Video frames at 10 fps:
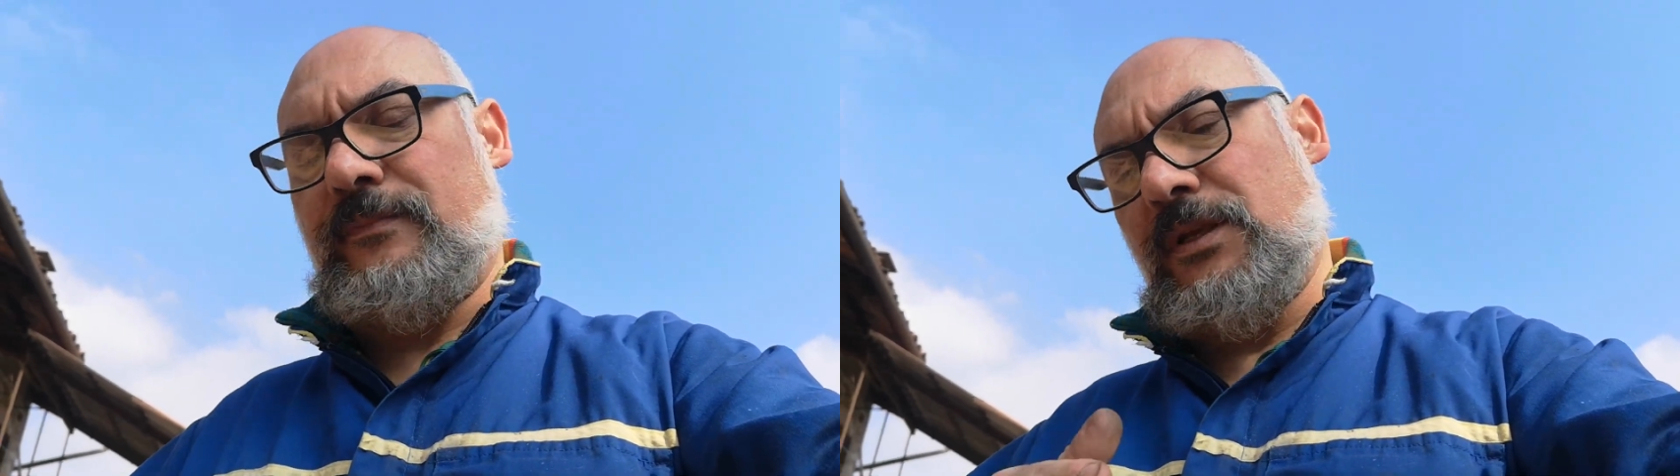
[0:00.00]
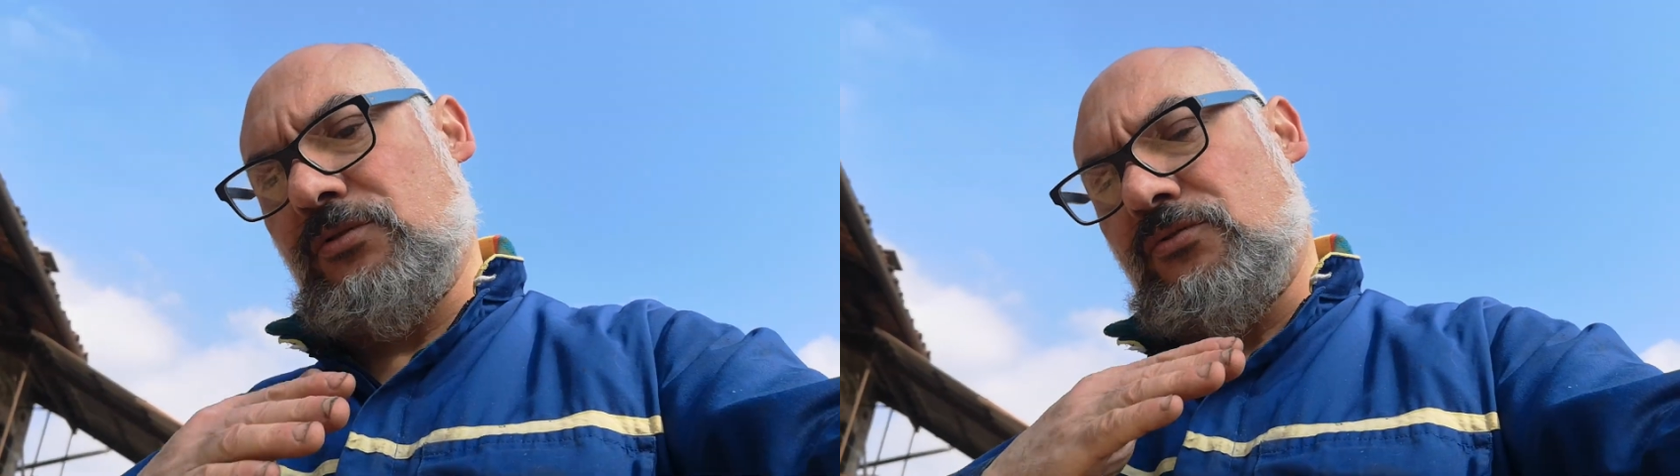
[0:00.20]

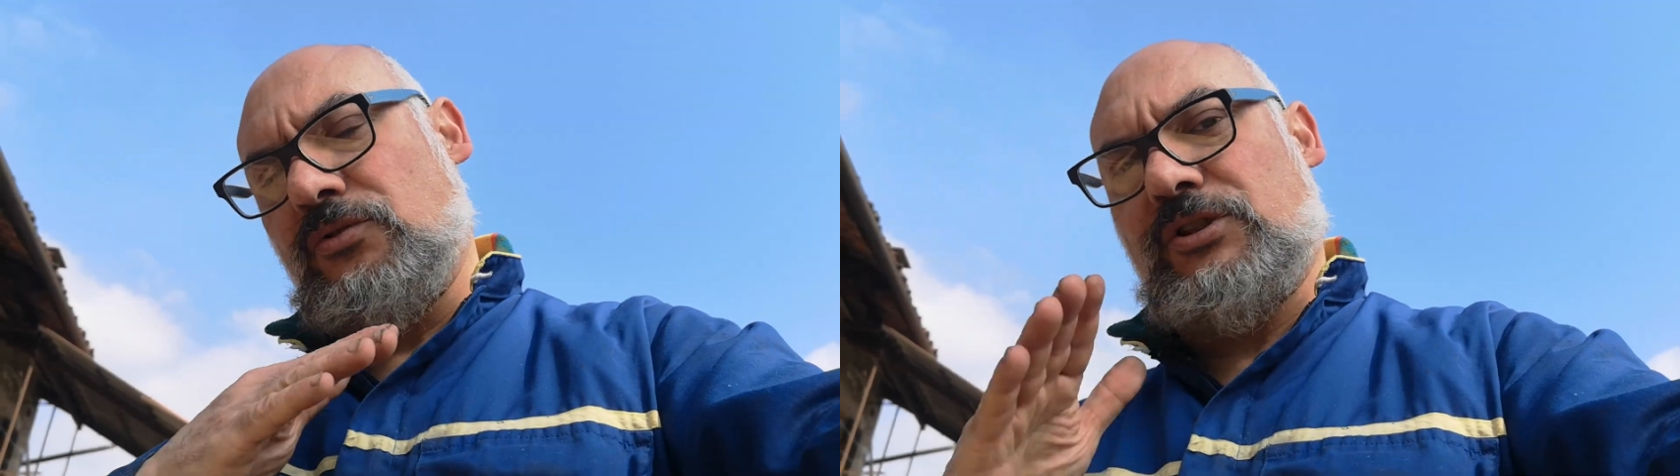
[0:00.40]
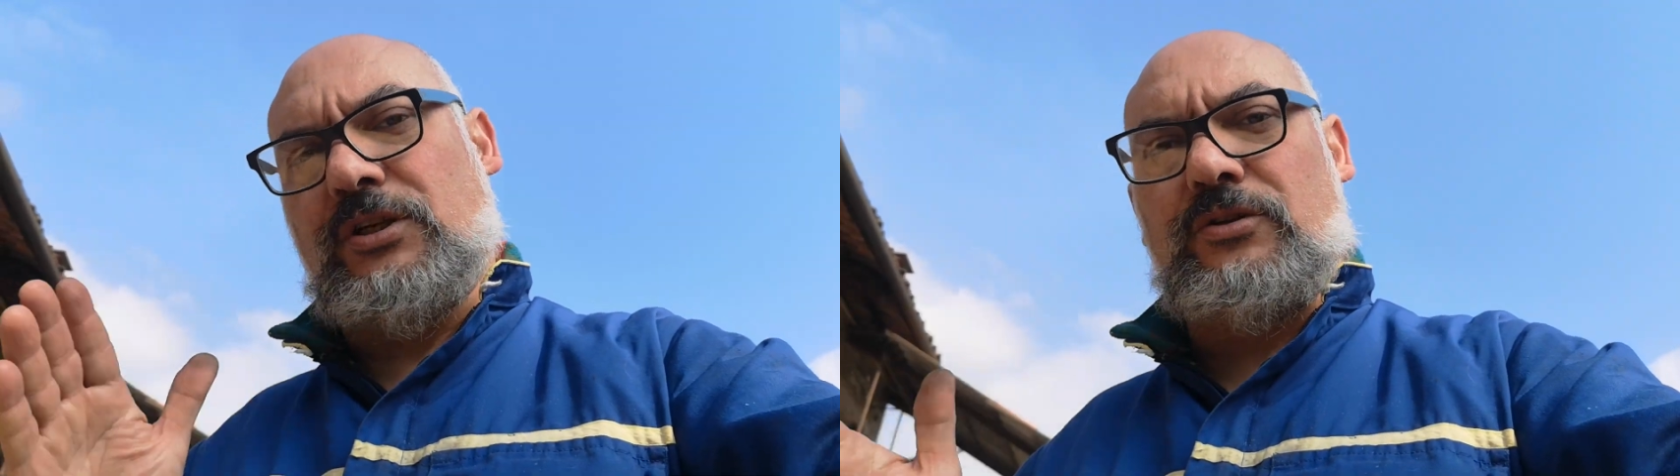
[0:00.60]
io
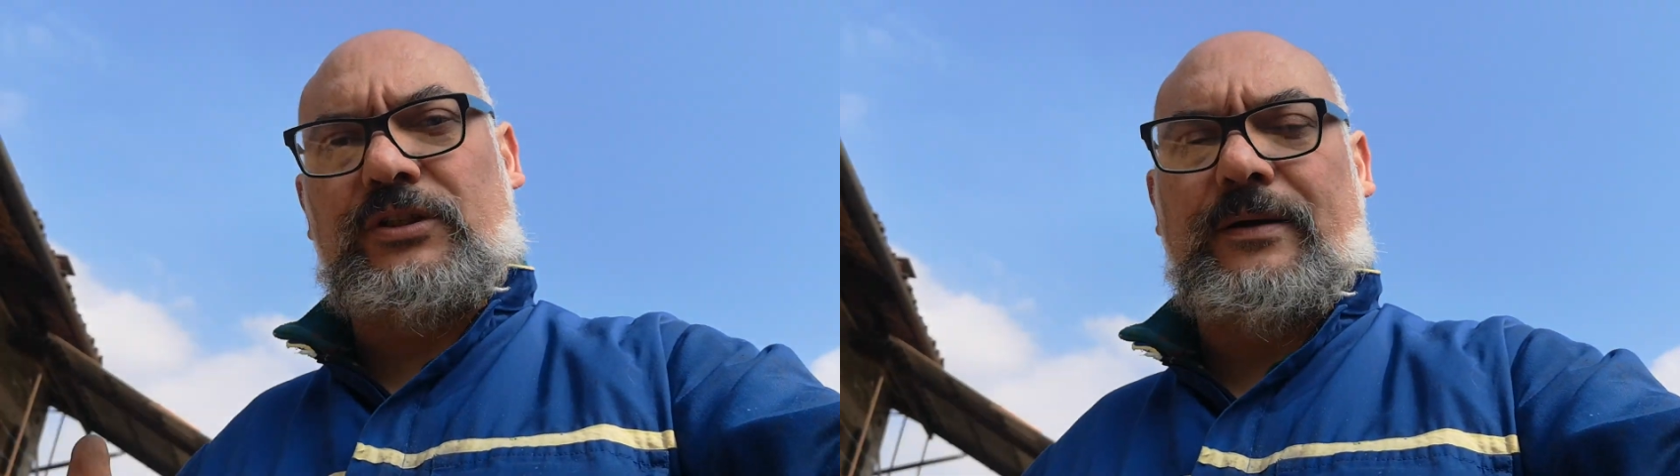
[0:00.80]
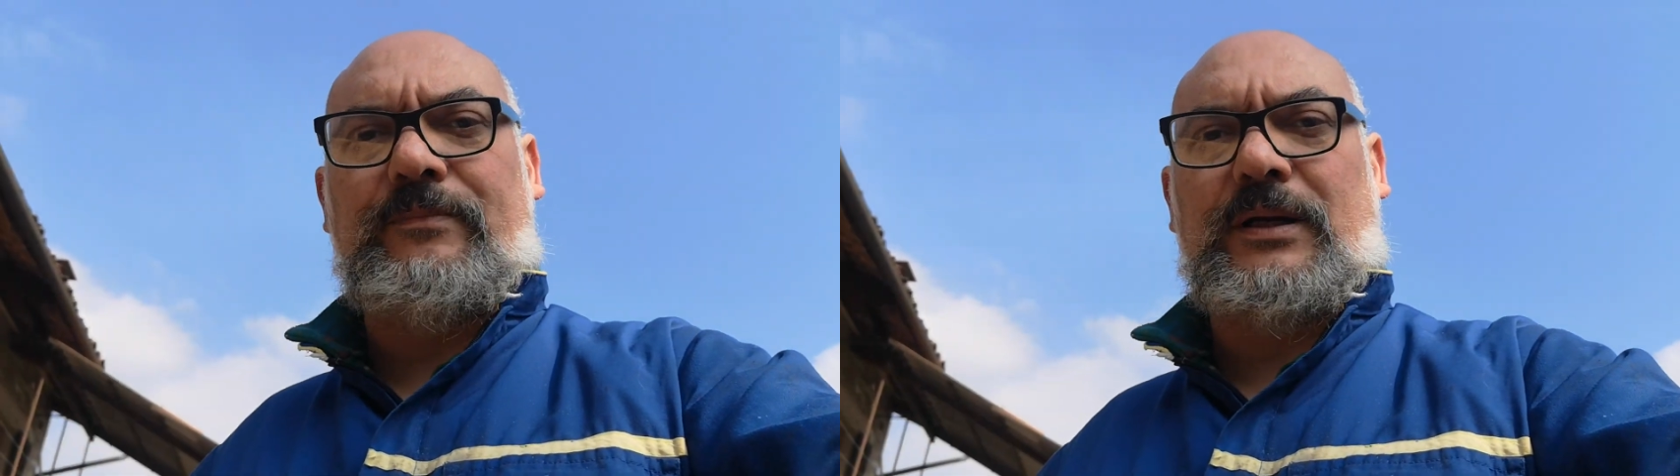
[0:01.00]
sconsiglio
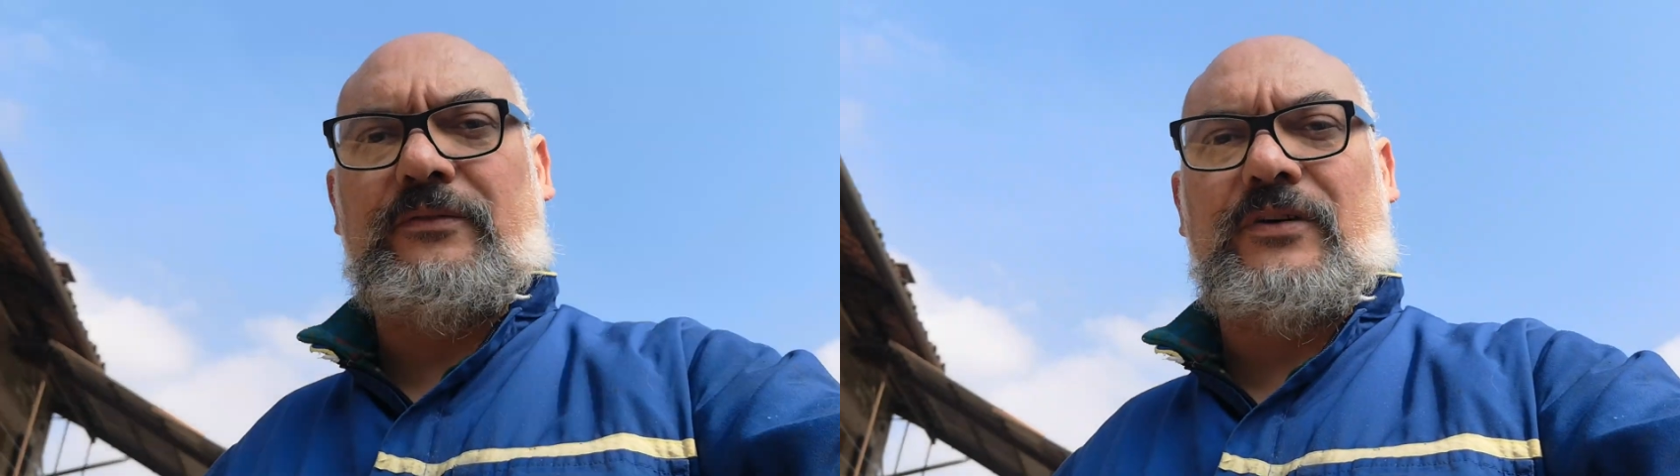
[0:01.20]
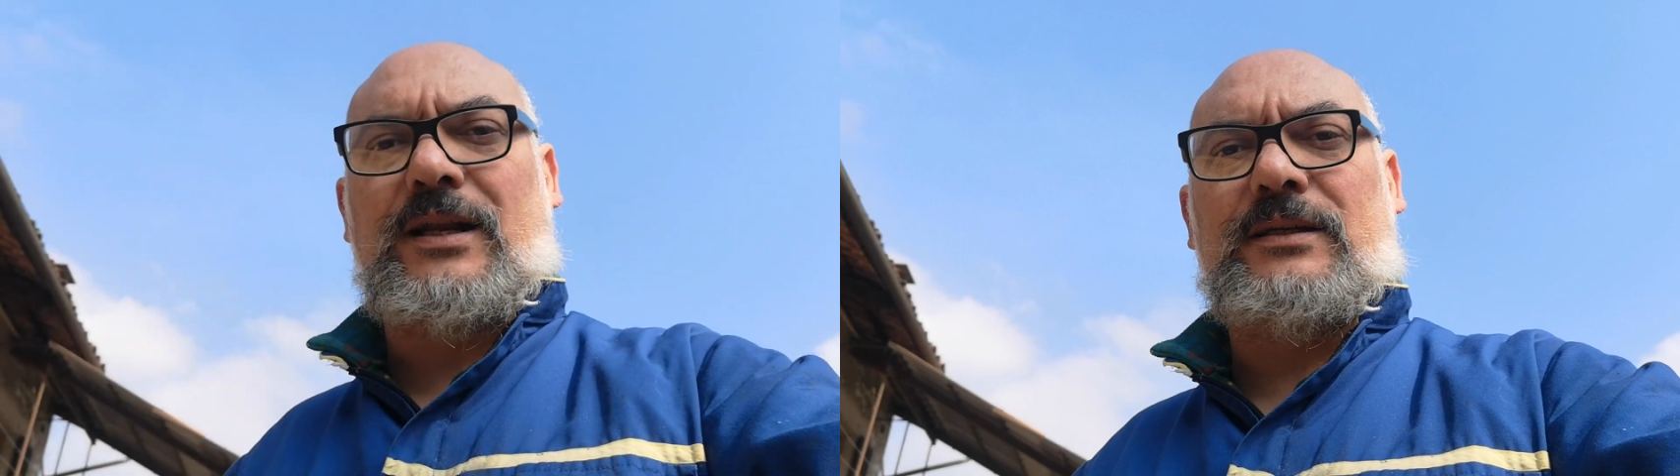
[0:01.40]
sempre
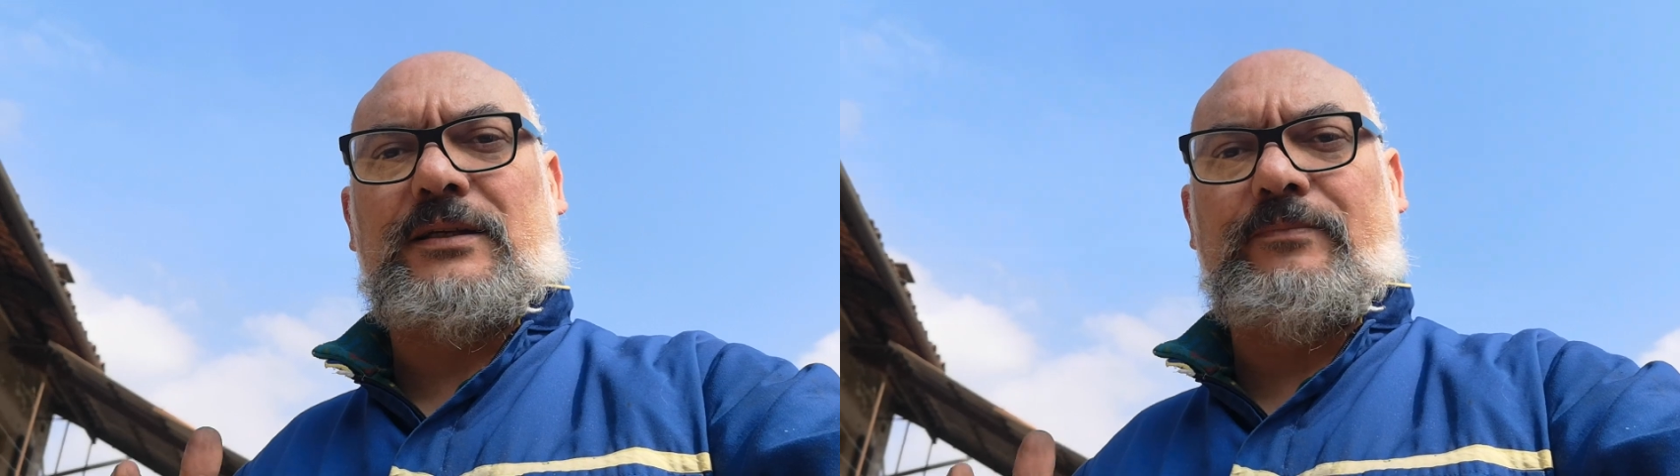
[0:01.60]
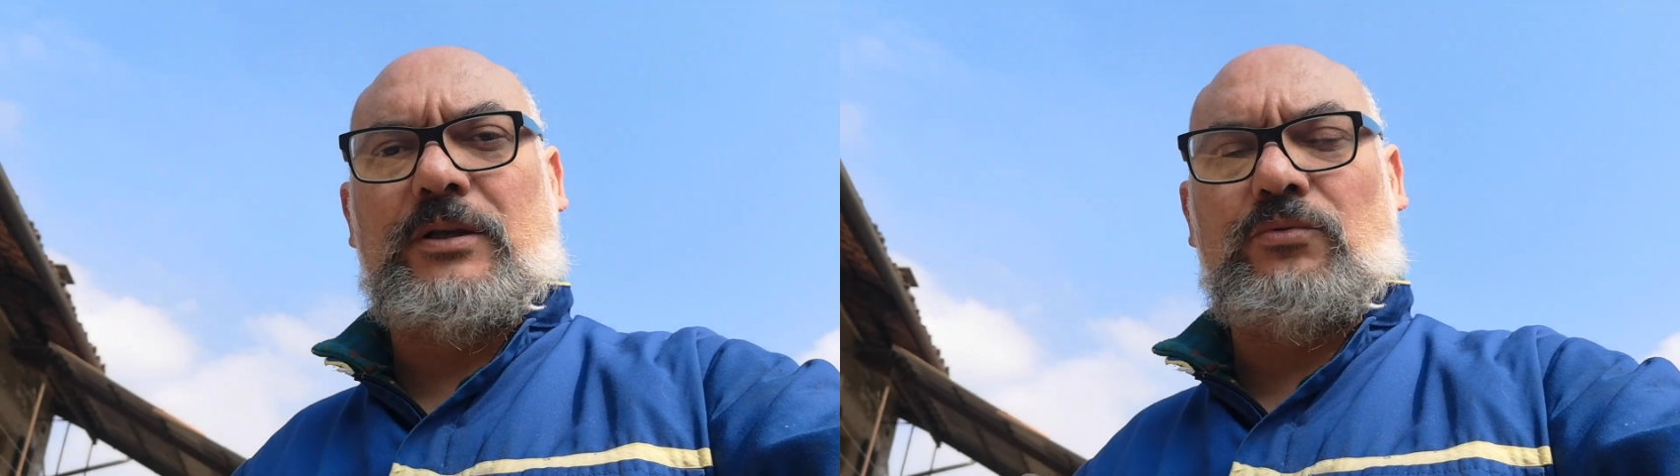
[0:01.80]
di fare la
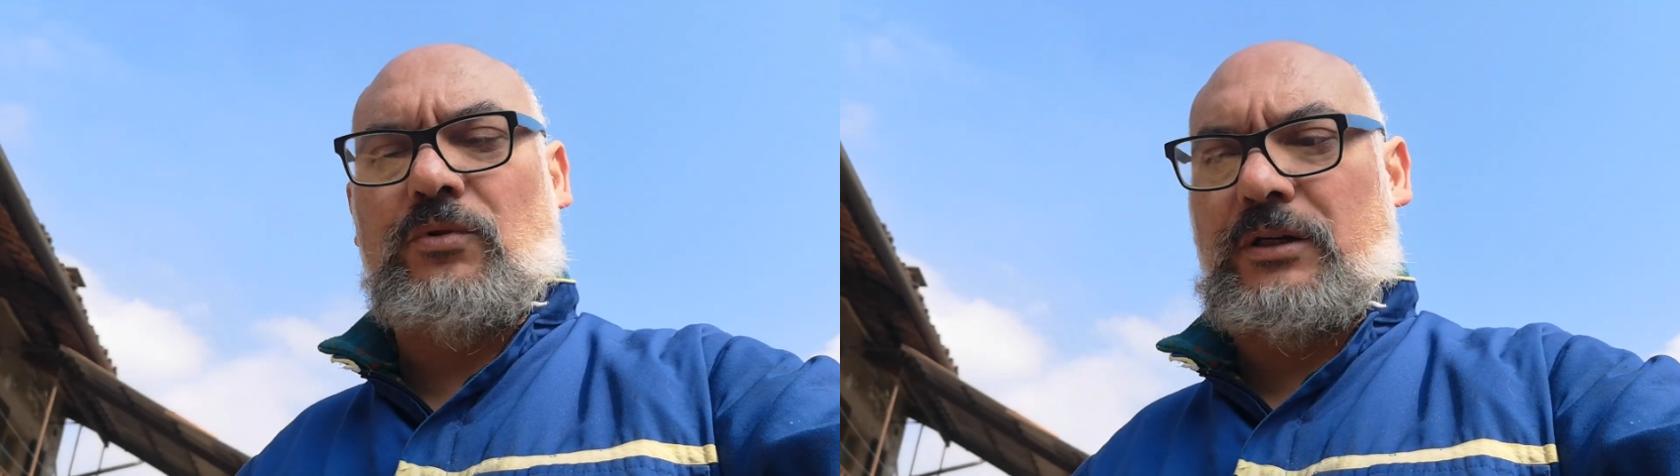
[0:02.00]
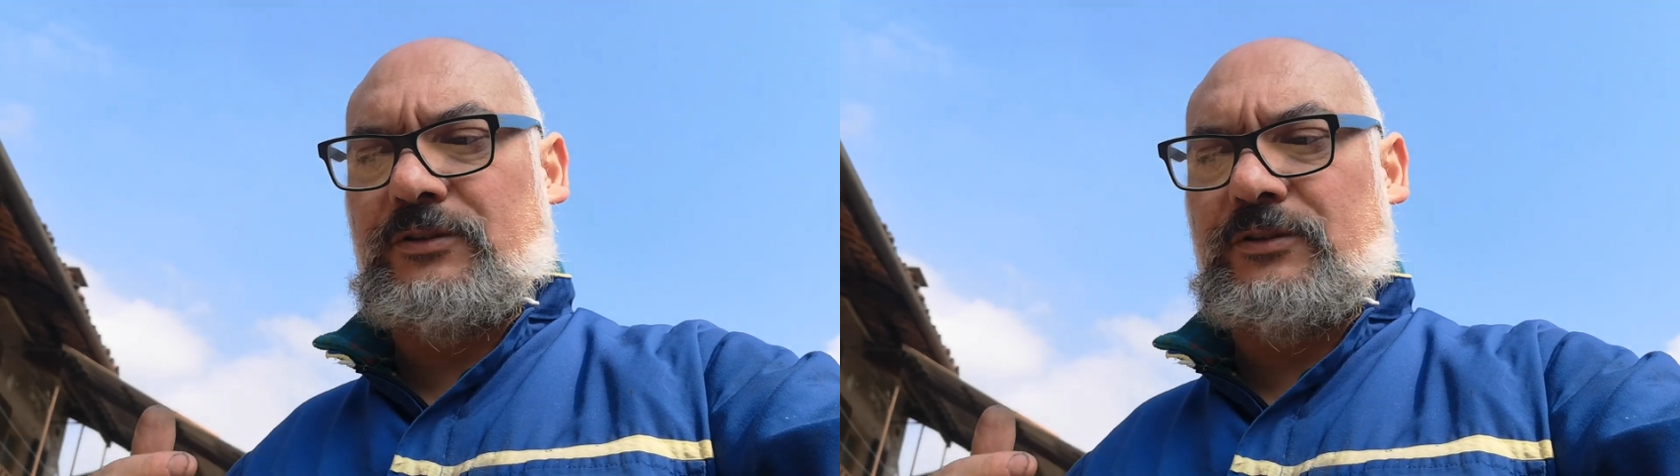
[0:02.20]
sabbiatura.